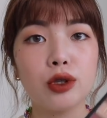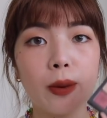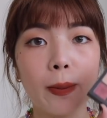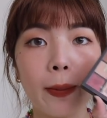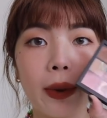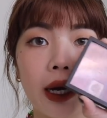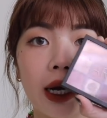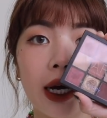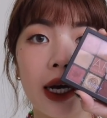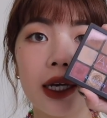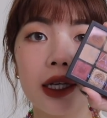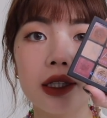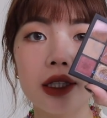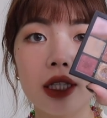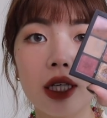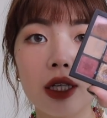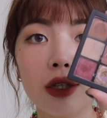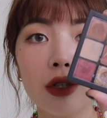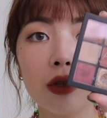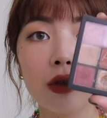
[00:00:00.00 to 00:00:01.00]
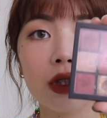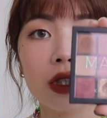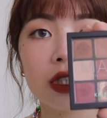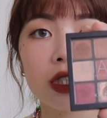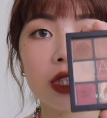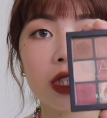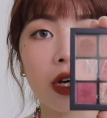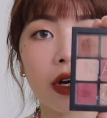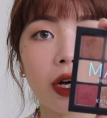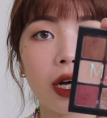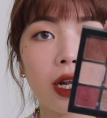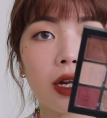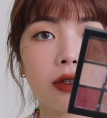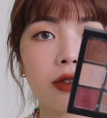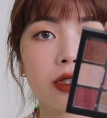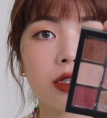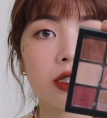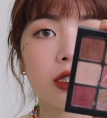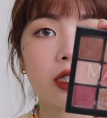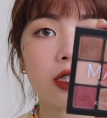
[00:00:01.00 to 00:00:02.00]
全牌。今天用的是小凯
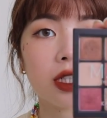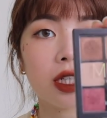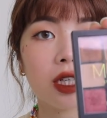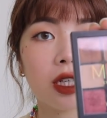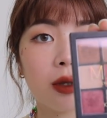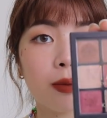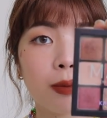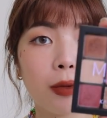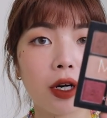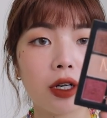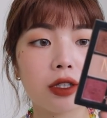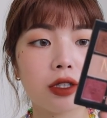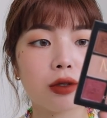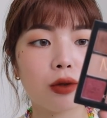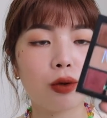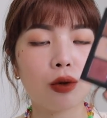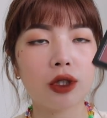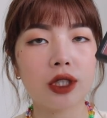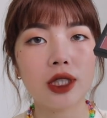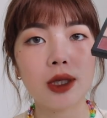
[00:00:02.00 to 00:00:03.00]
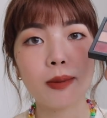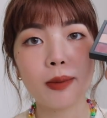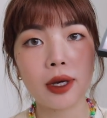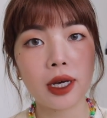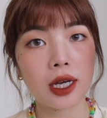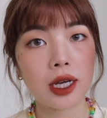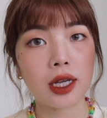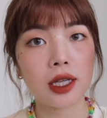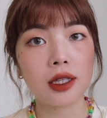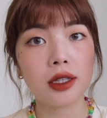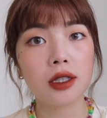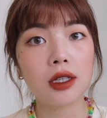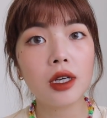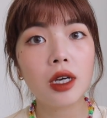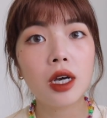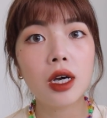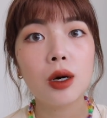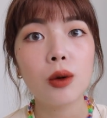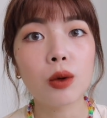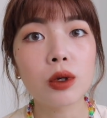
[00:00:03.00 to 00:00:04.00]
老师的这个 Mars 火星盘。
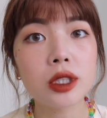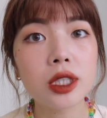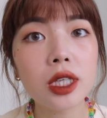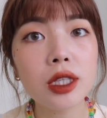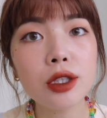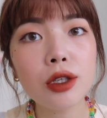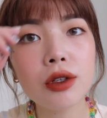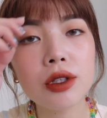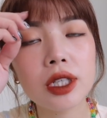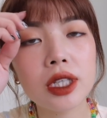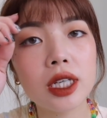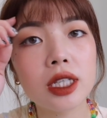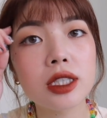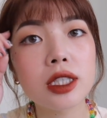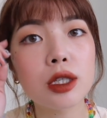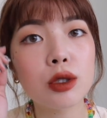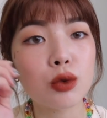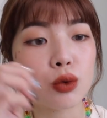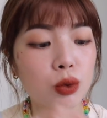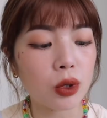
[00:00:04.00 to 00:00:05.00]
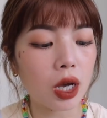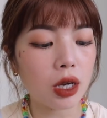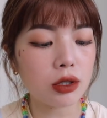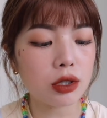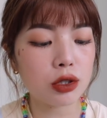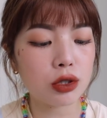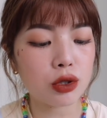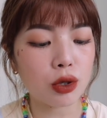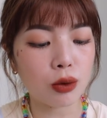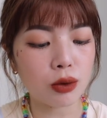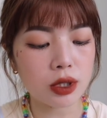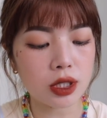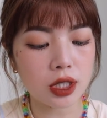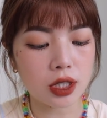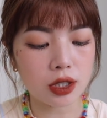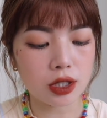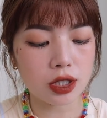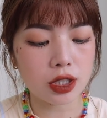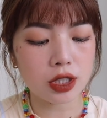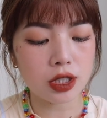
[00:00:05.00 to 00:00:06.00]
我今天用的颜色主要是棕
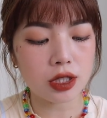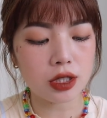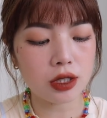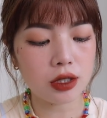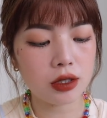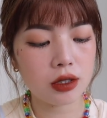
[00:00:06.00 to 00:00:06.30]
色系，